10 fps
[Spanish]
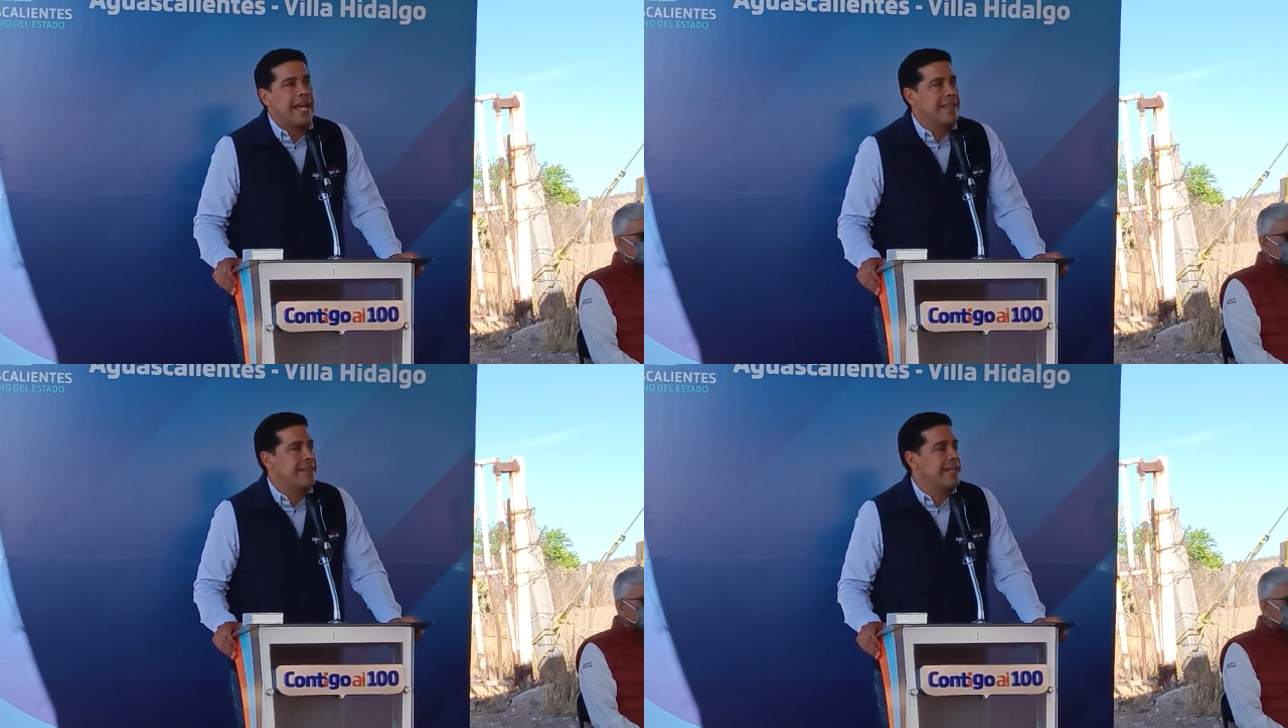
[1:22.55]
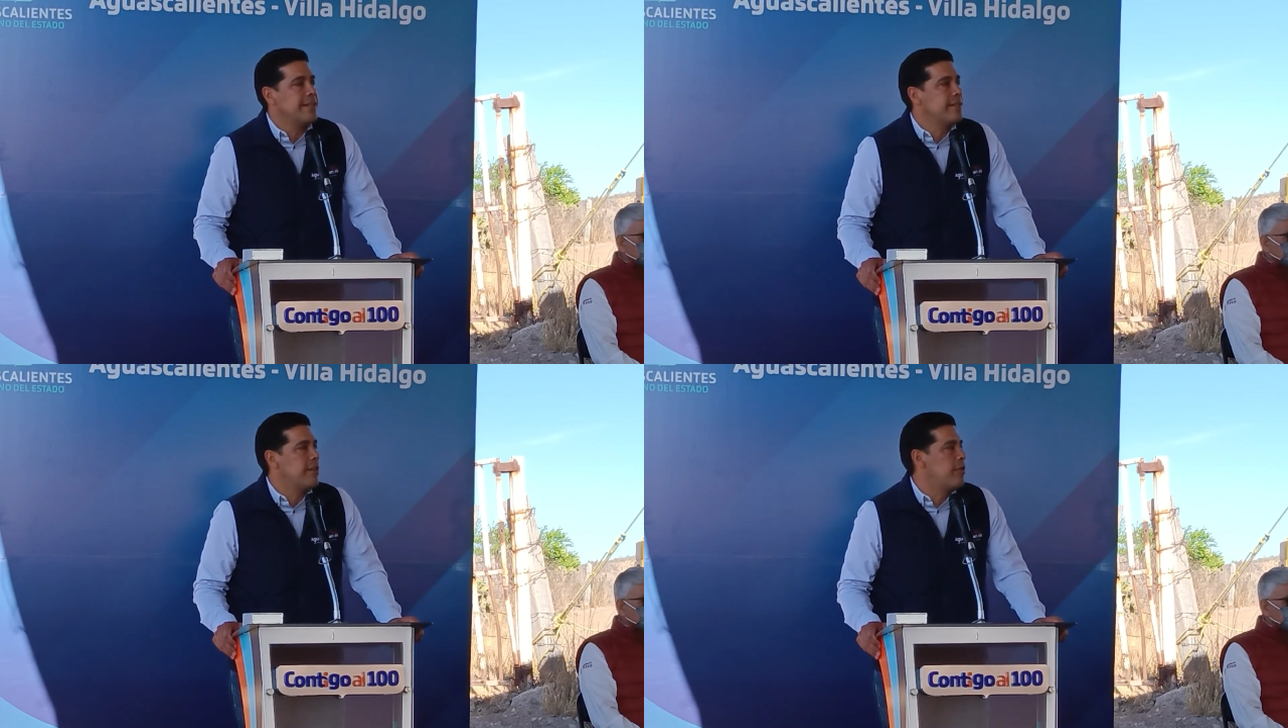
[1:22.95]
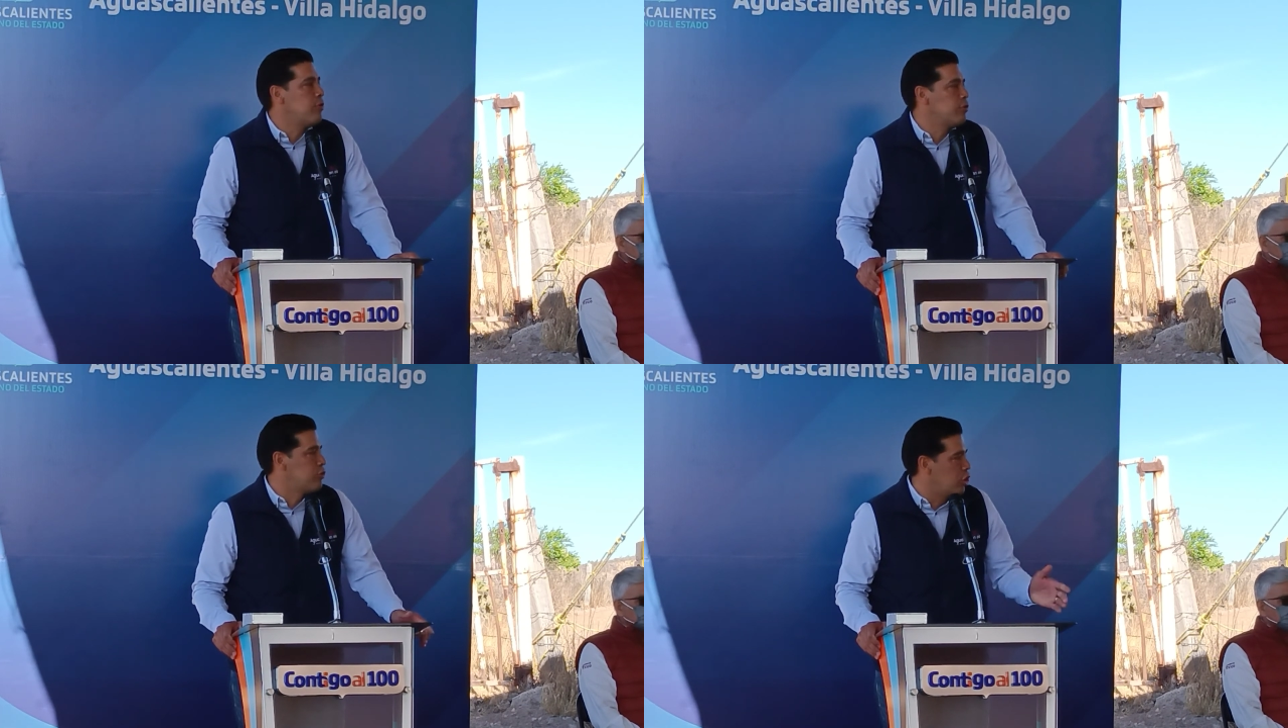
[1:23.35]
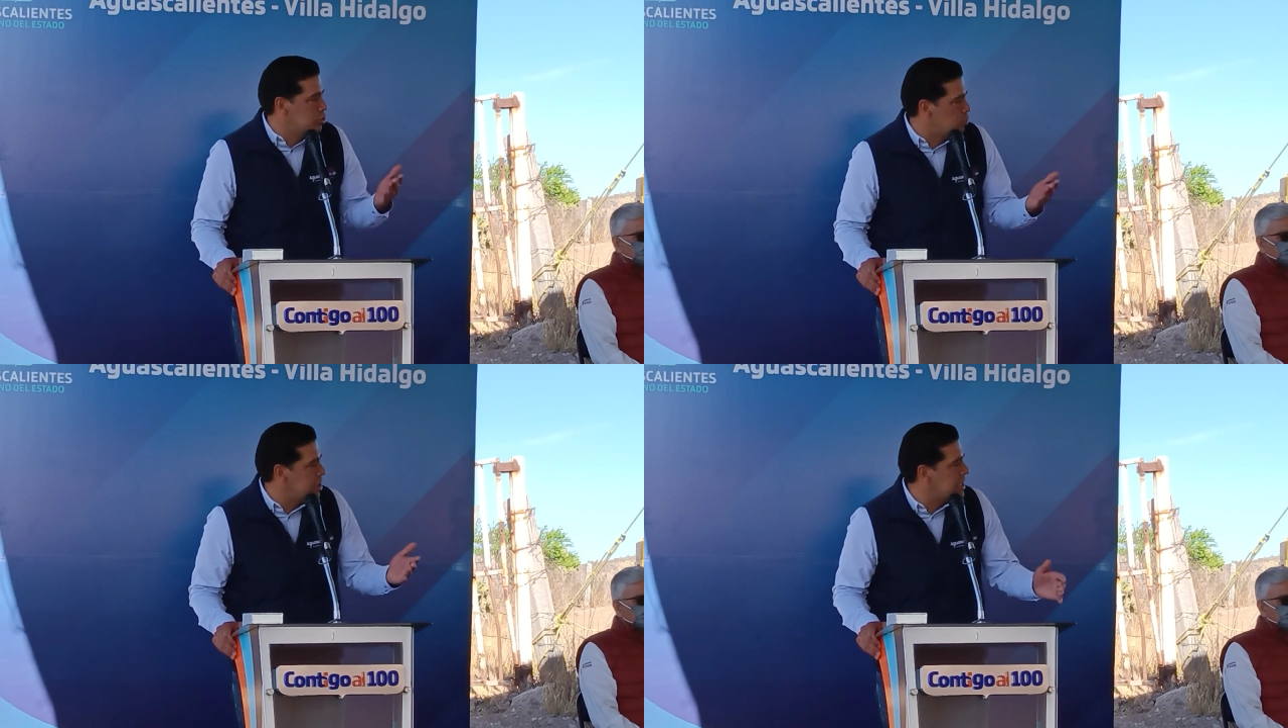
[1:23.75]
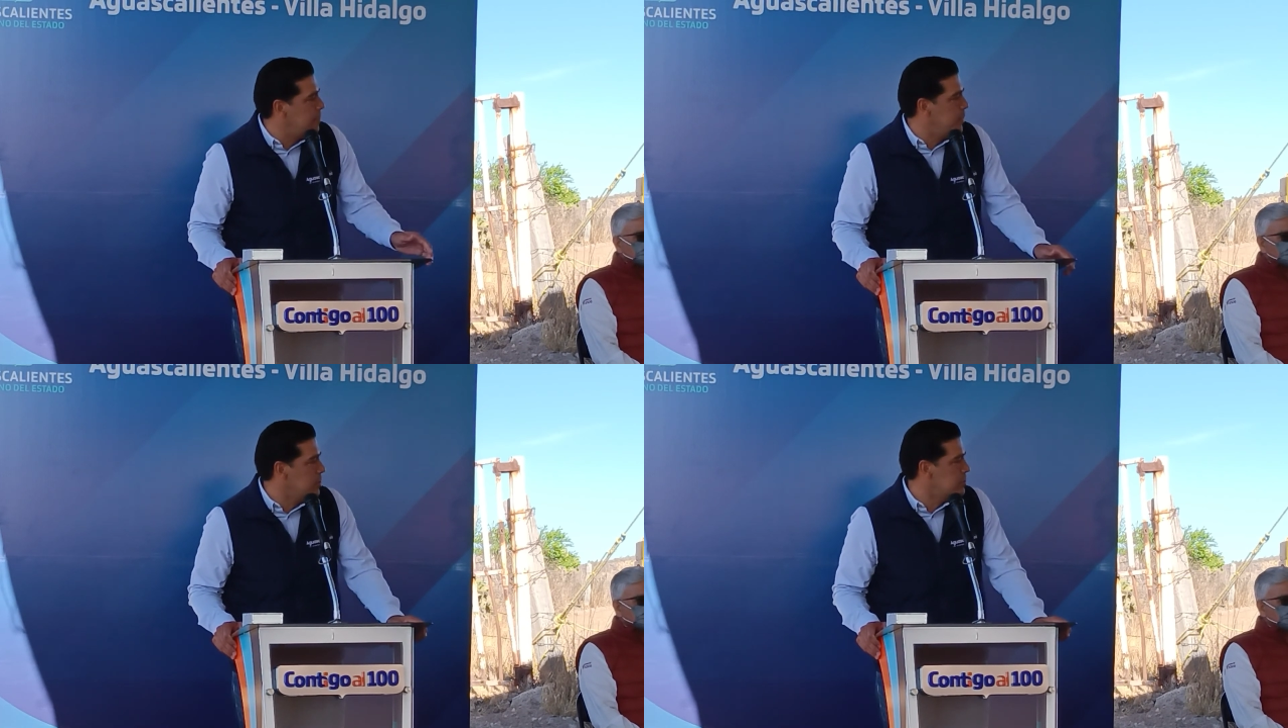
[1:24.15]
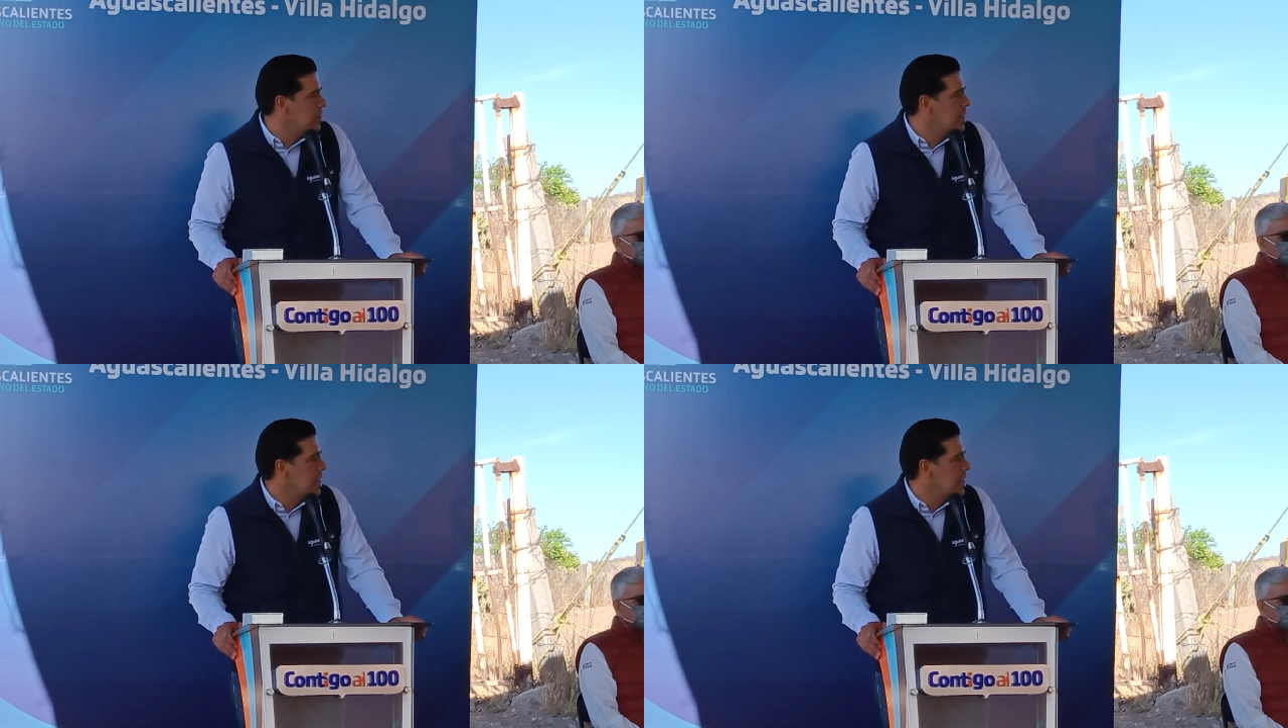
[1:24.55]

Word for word: entre estos dos municipios